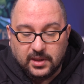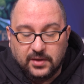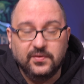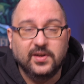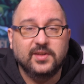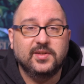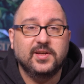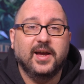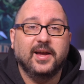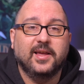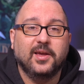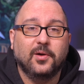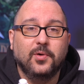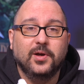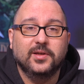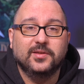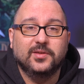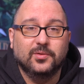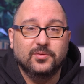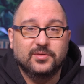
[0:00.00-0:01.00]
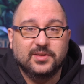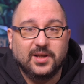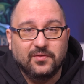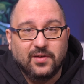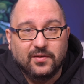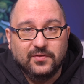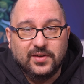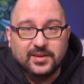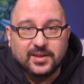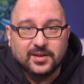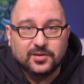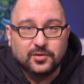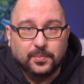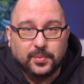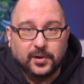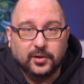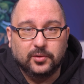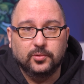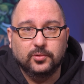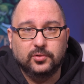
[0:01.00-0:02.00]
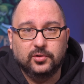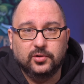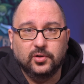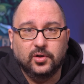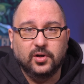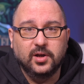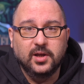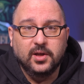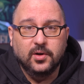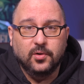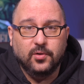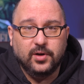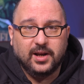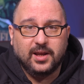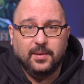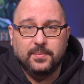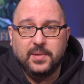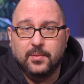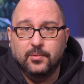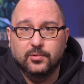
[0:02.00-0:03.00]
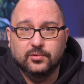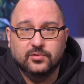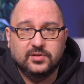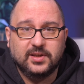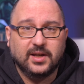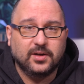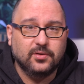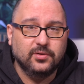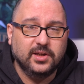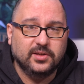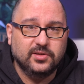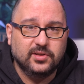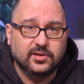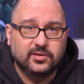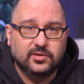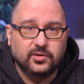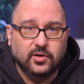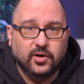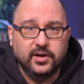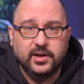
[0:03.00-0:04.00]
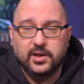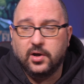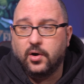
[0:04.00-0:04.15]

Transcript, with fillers: Invece anche questo è un salvavita, soprattutto ora che abbiamo un sacco di accessori,